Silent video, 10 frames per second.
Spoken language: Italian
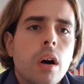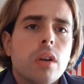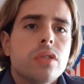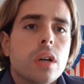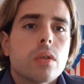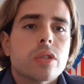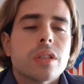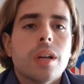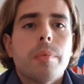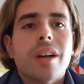Oggi la Corsa
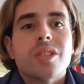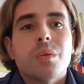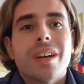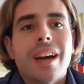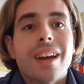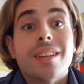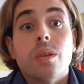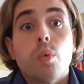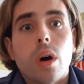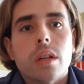della Pace è una gara di
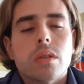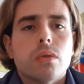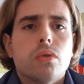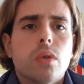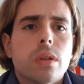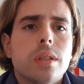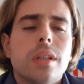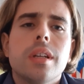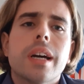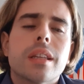4 giorni
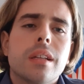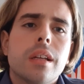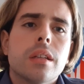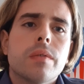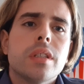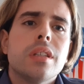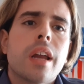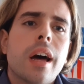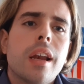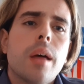dedicata agli under
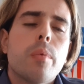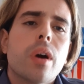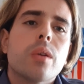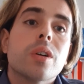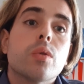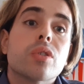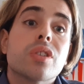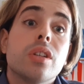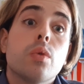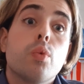23, all'epoca era una
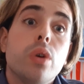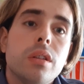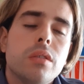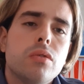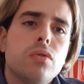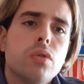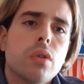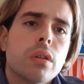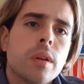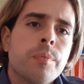corsa di 15
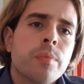giorni,